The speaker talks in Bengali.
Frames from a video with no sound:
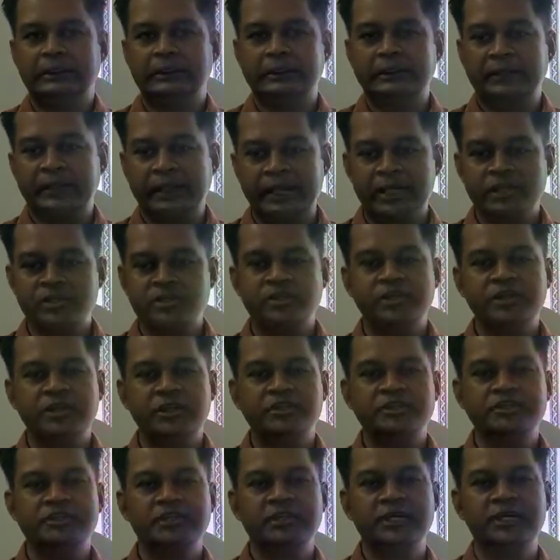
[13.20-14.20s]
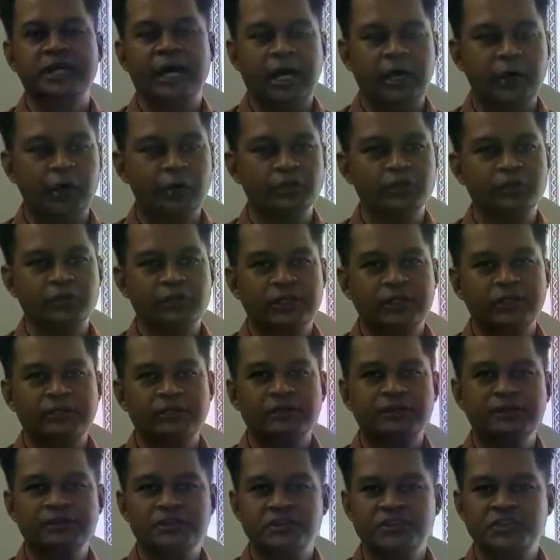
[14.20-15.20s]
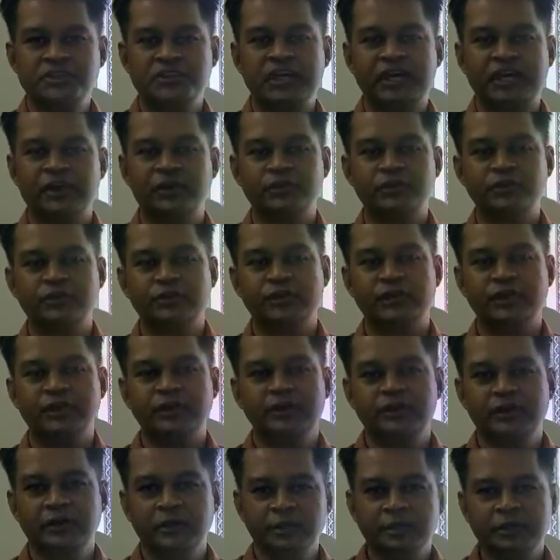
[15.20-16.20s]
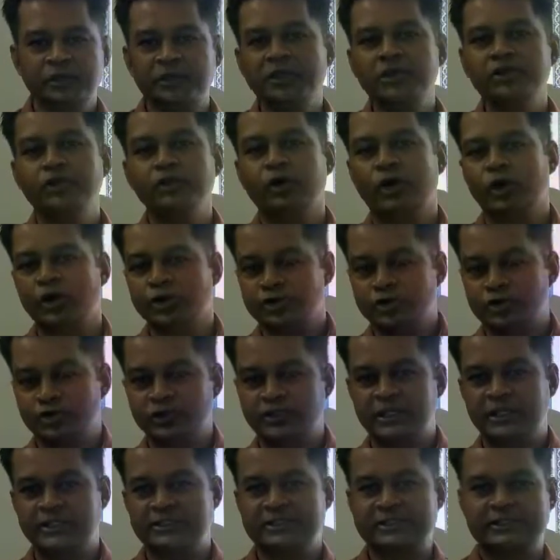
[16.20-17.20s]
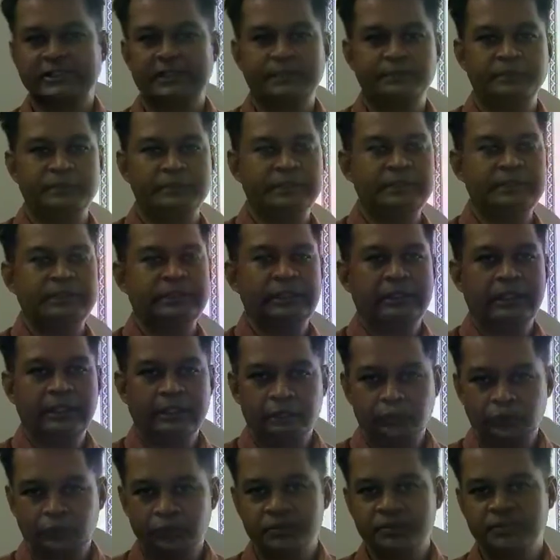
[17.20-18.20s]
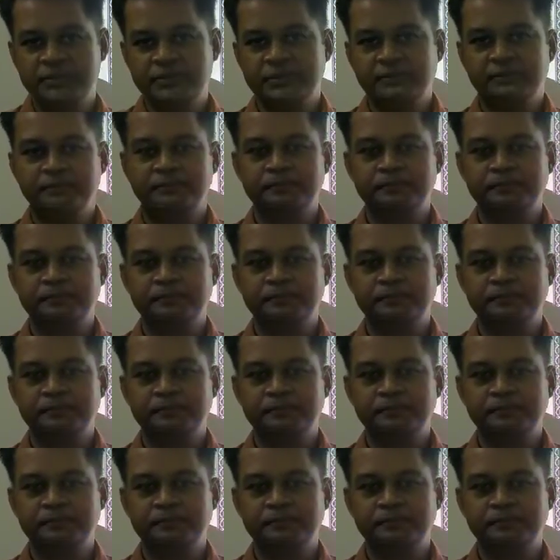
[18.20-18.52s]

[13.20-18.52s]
ন্যারেশনের যে আলোচনা সে আলোচনার দ্বিতীয় অংশটি আজকে আমি করছি